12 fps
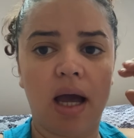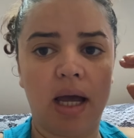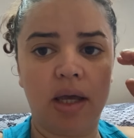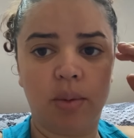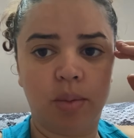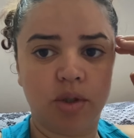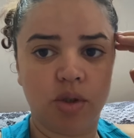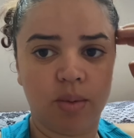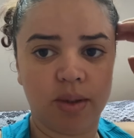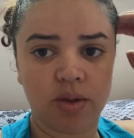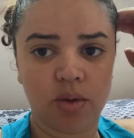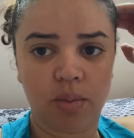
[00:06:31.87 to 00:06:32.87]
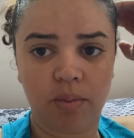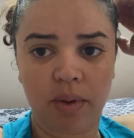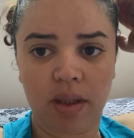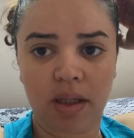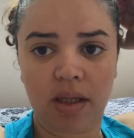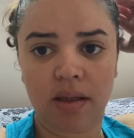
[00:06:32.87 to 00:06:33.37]
Aí, eu pedi uma
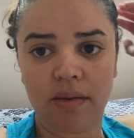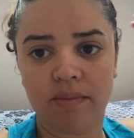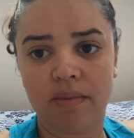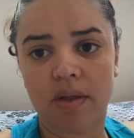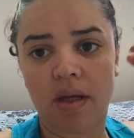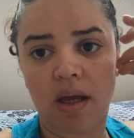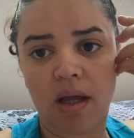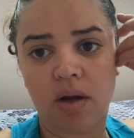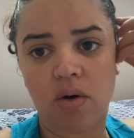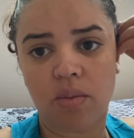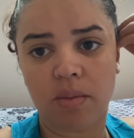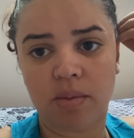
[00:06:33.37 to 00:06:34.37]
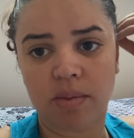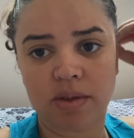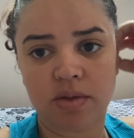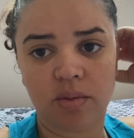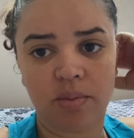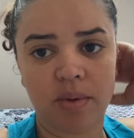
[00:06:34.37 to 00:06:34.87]
sopinha, ela comeu uma
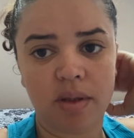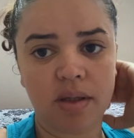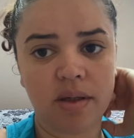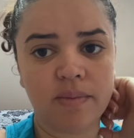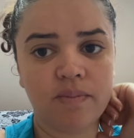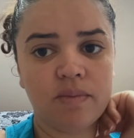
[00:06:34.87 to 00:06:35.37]
sopinha